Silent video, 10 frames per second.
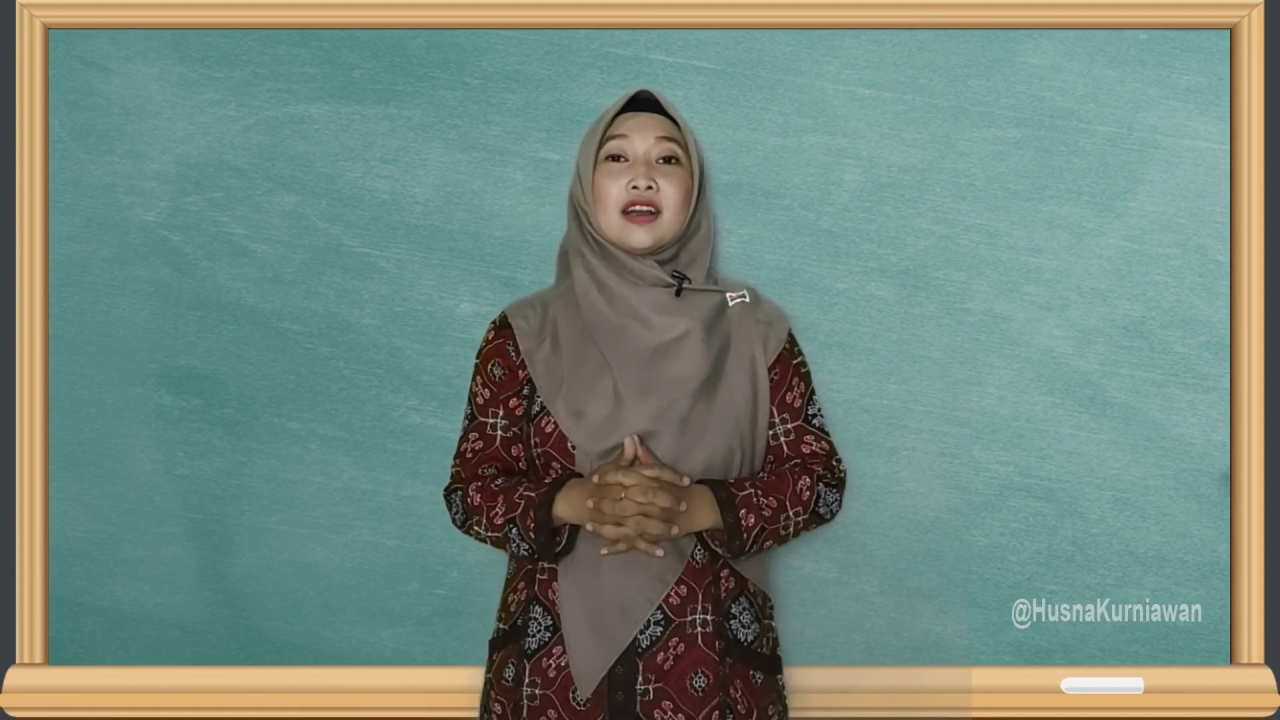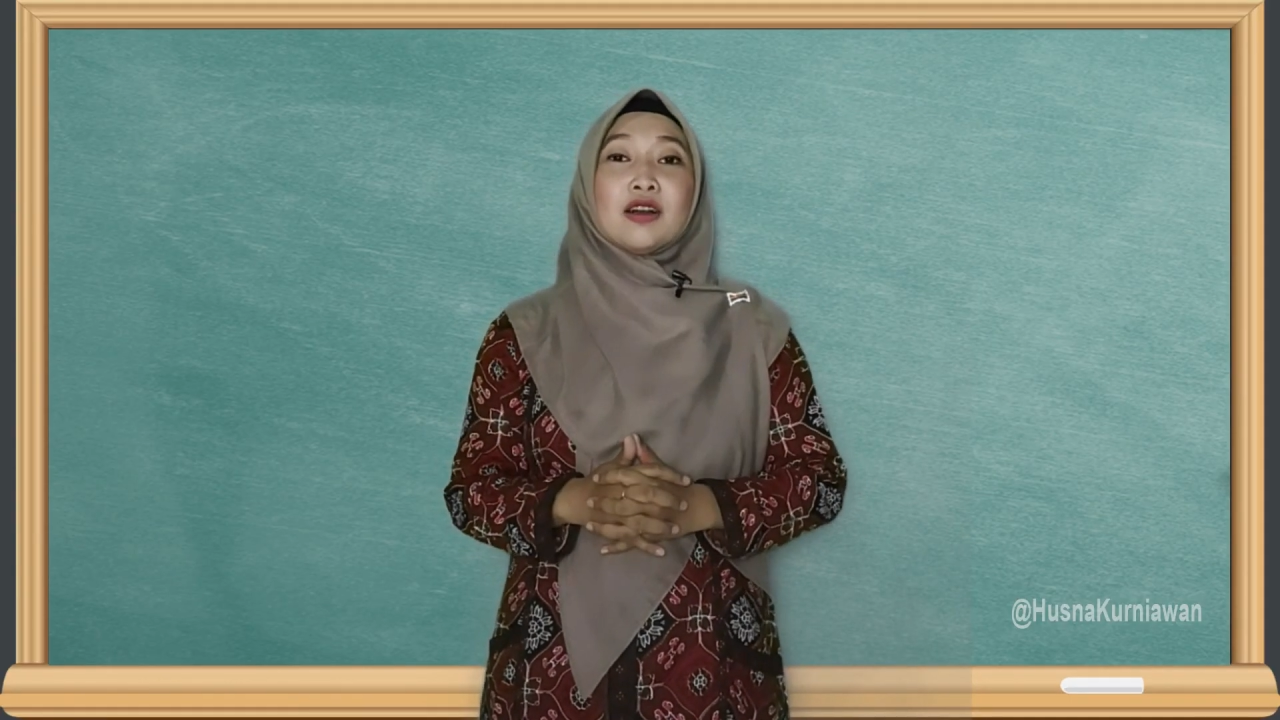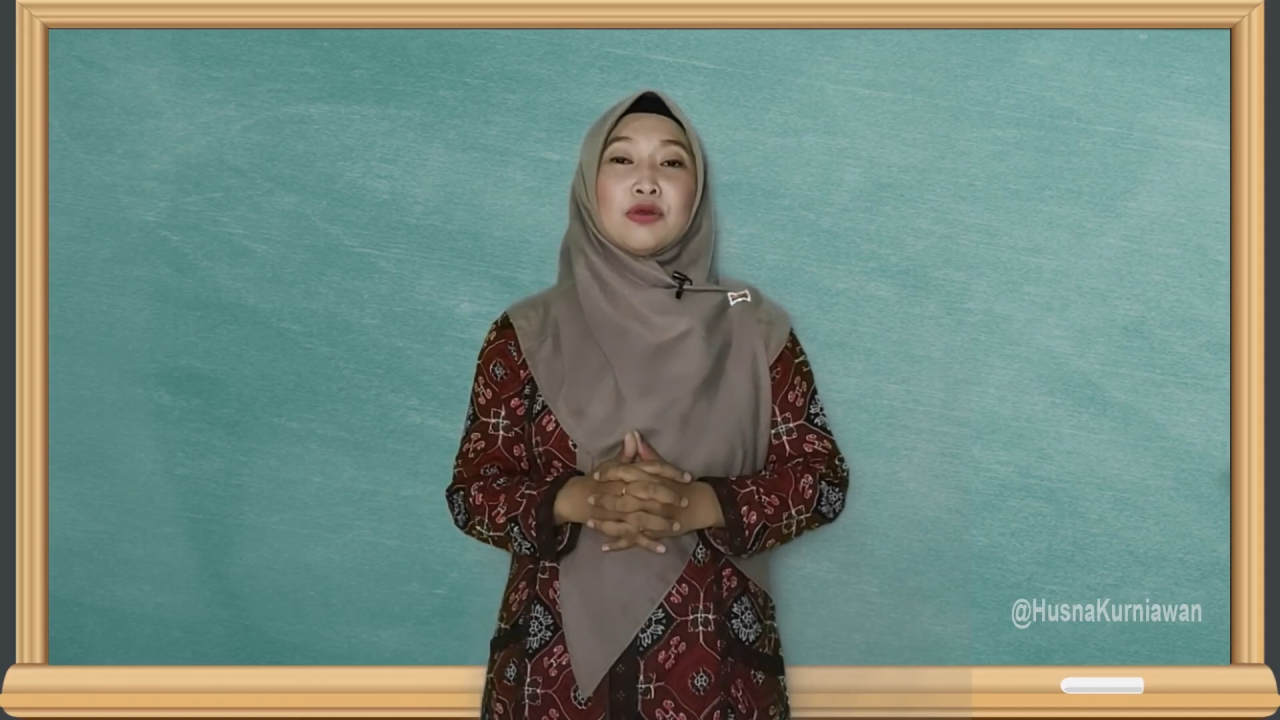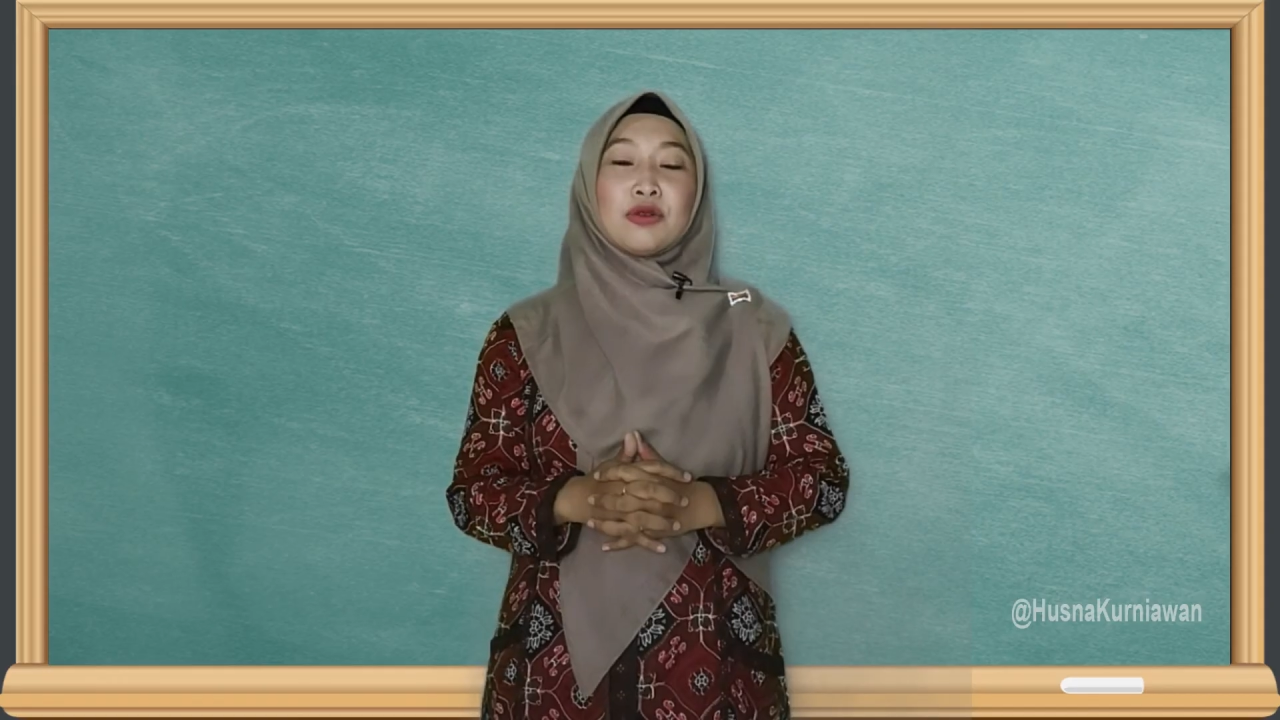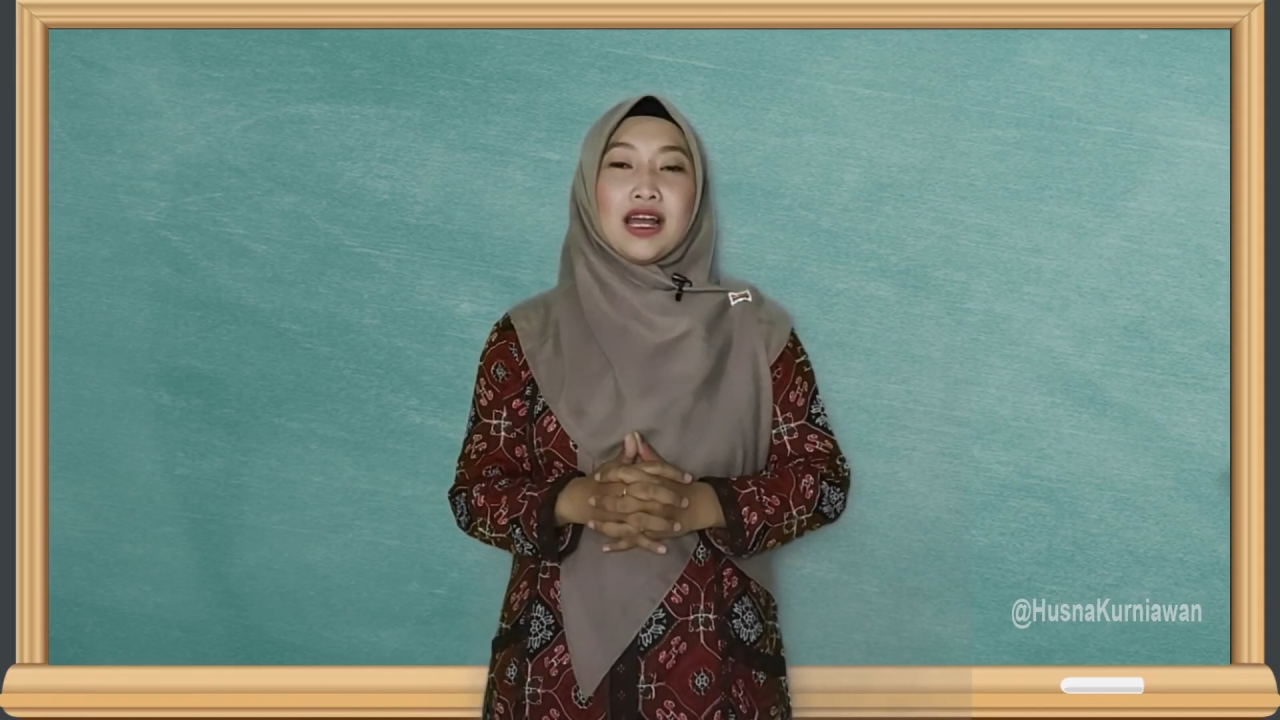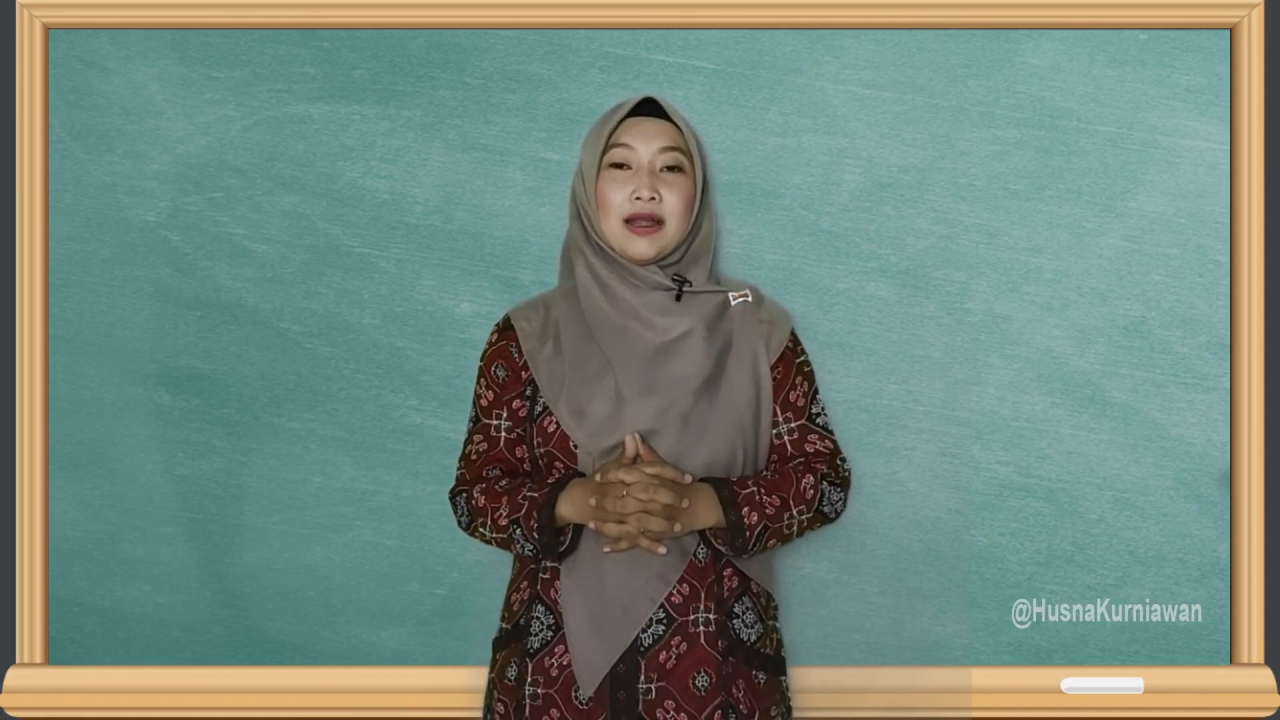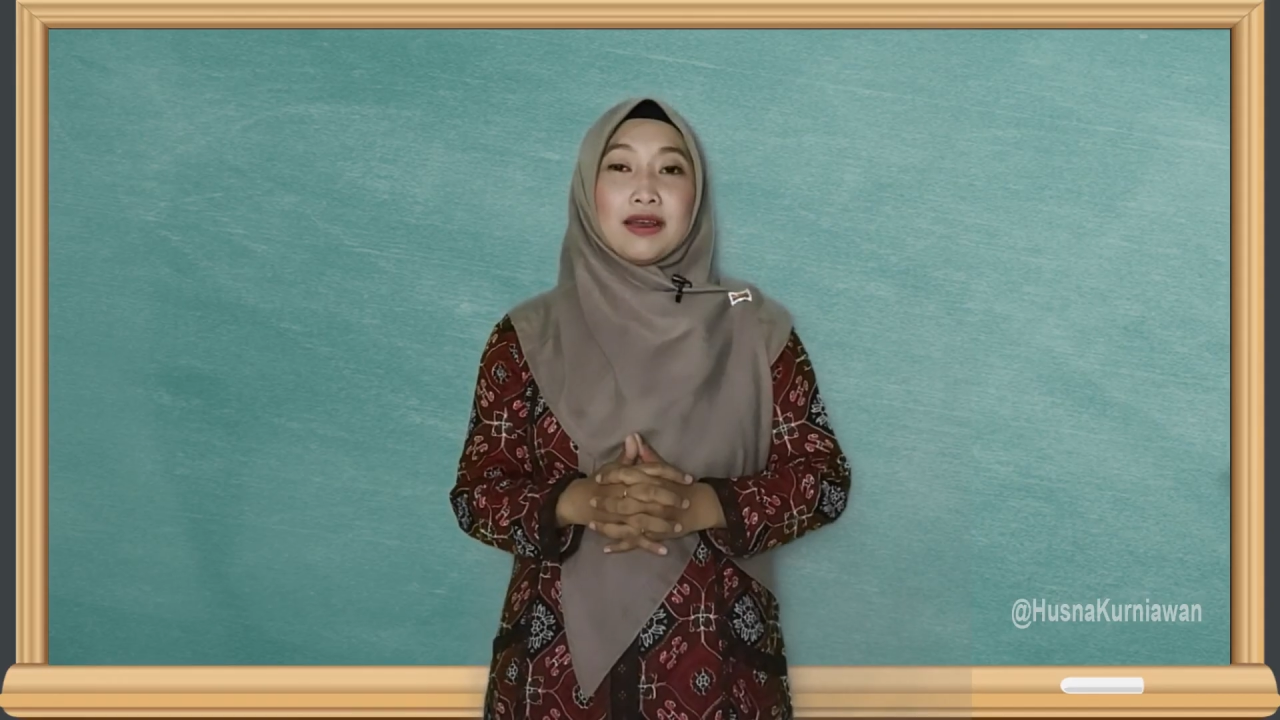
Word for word: kekurangan